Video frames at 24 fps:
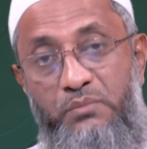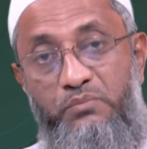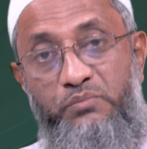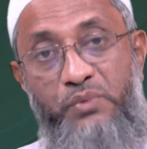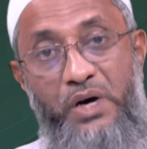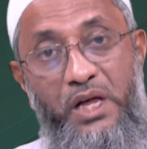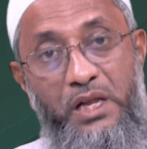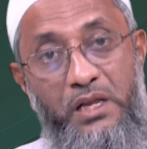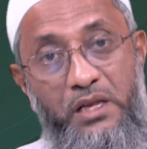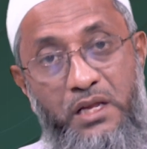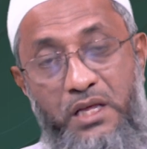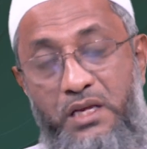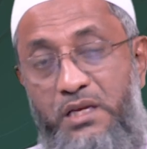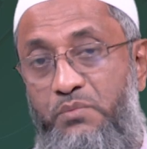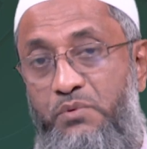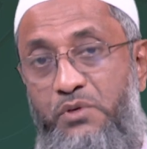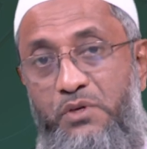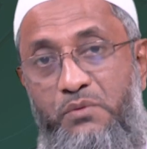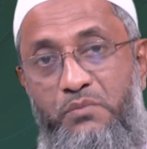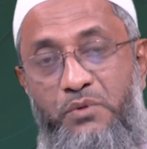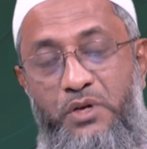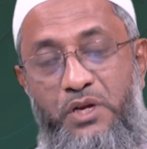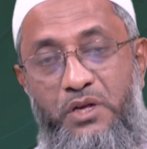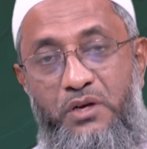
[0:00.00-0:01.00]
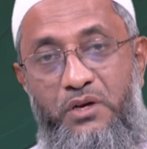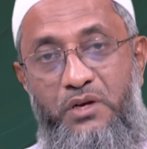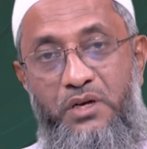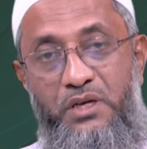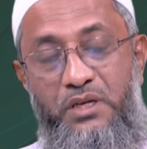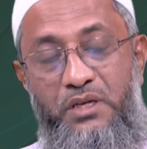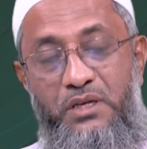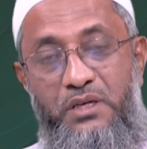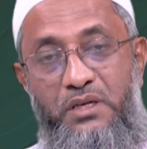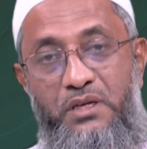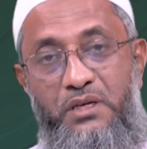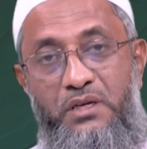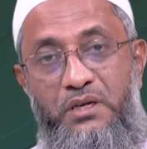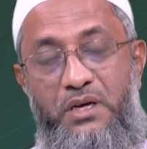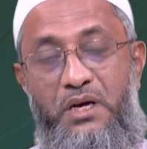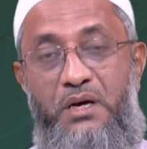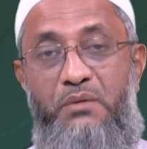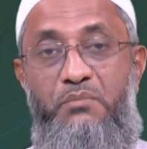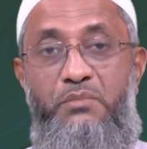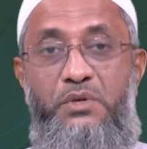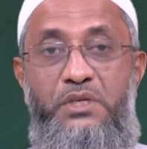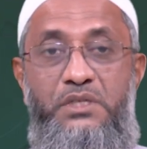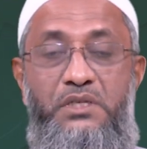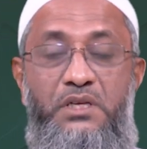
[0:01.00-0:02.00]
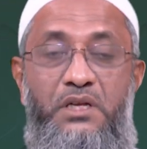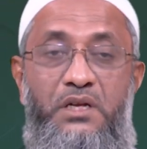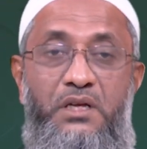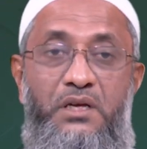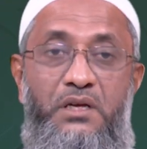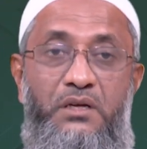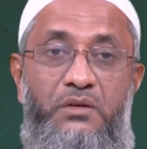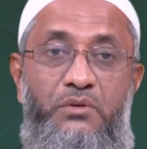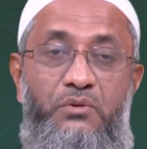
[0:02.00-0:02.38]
ভালনারিবল মনে হয় আমরা যারা